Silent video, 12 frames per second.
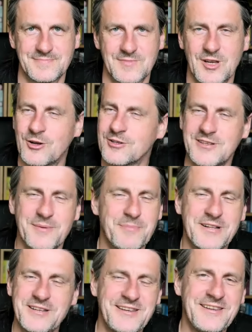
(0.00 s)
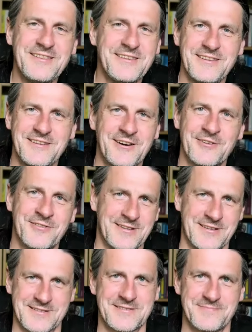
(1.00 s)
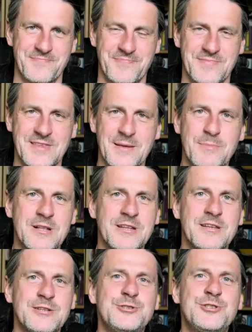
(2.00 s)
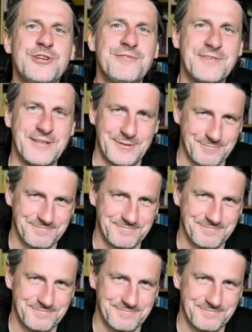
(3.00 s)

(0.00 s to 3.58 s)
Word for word: Oni nie byli inni od nas, nie byli dziwni,